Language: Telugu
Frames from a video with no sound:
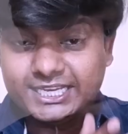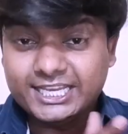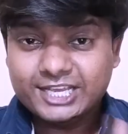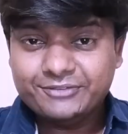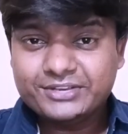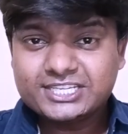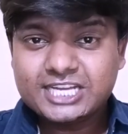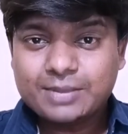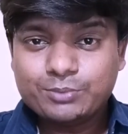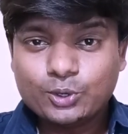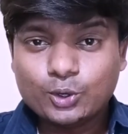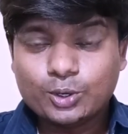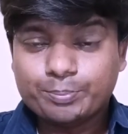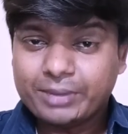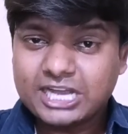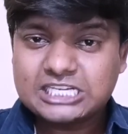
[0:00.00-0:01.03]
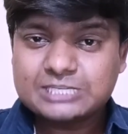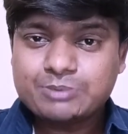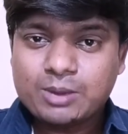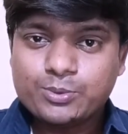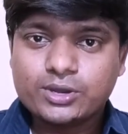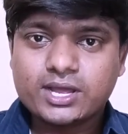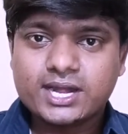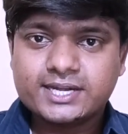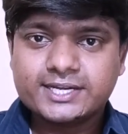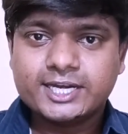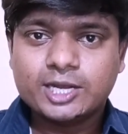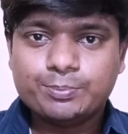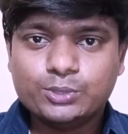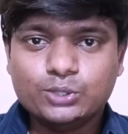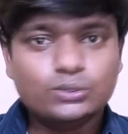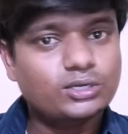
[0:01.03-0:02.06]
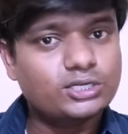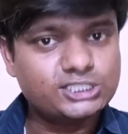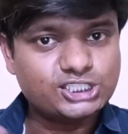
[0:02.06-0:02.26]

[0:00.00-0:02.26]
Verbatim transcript: ఈ విషయంలో మహేష్ బాబు కరెక్ట్ అయినప్పుడు